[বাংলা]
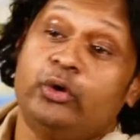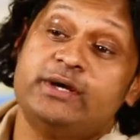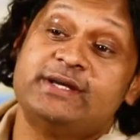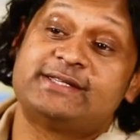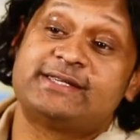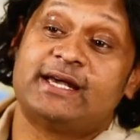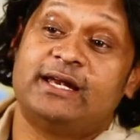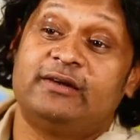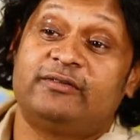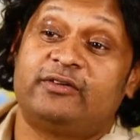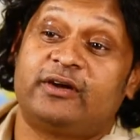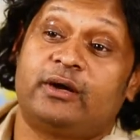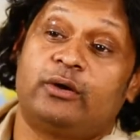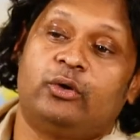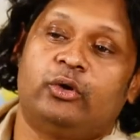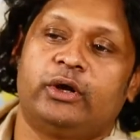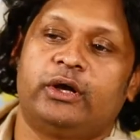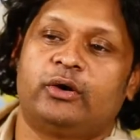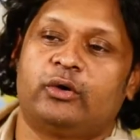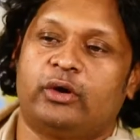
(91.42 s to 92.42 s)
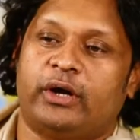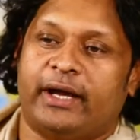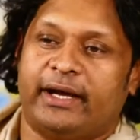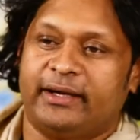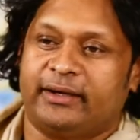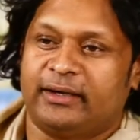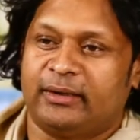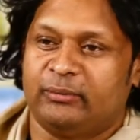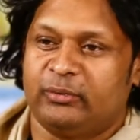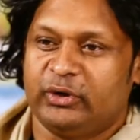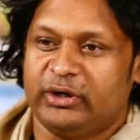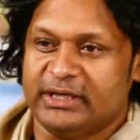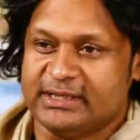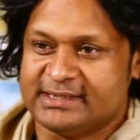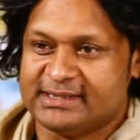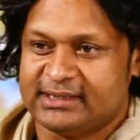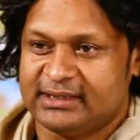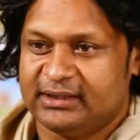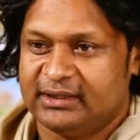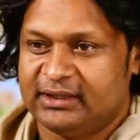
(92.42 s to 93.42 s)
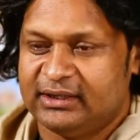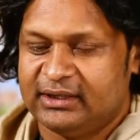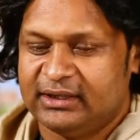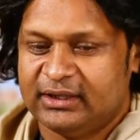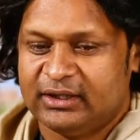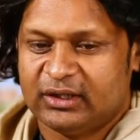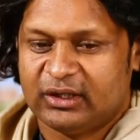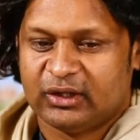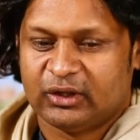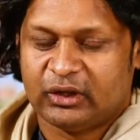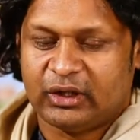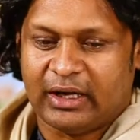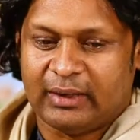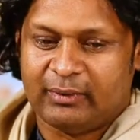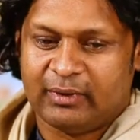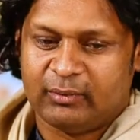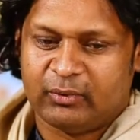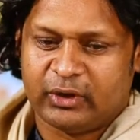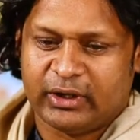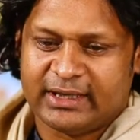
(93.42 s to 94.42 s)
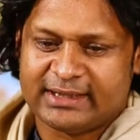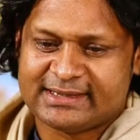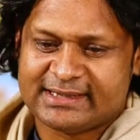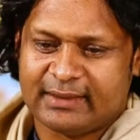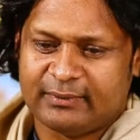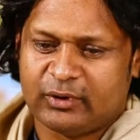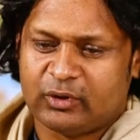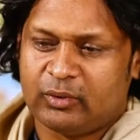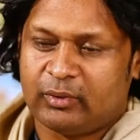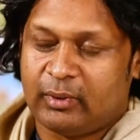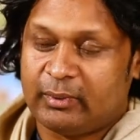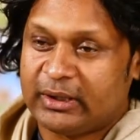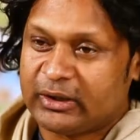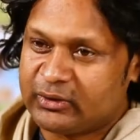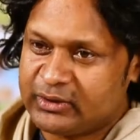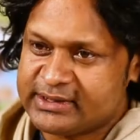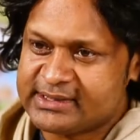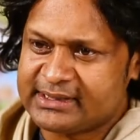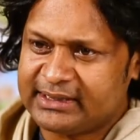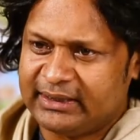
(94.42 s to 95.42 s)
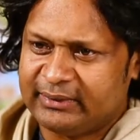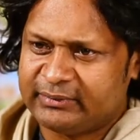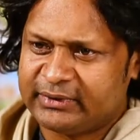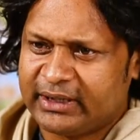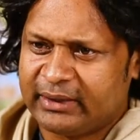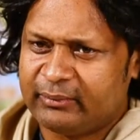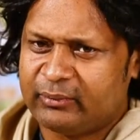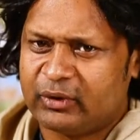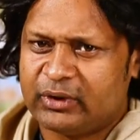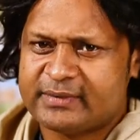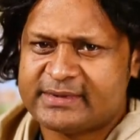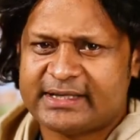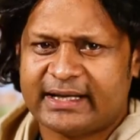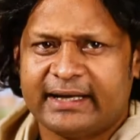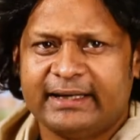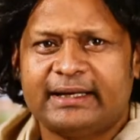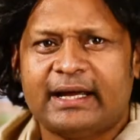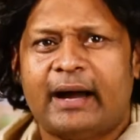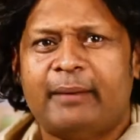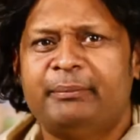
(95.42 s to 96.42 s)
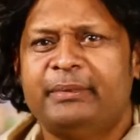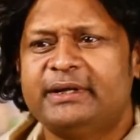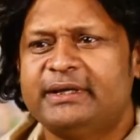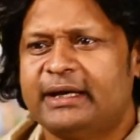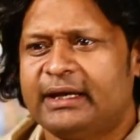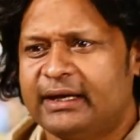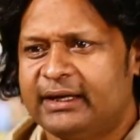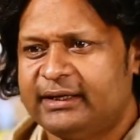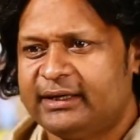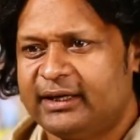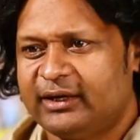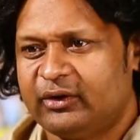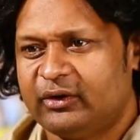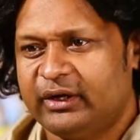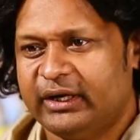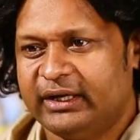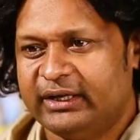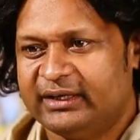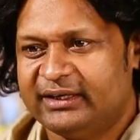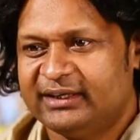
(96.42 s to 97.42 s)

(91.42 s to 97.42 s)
ওই সেলফের ওই কোনায় একটা বই আছে তো আমার মনে আছে আমি খুব অবাক হয়েছিলাম যে আমি বললাম স্যার এটা আপনি জানলেন কি করে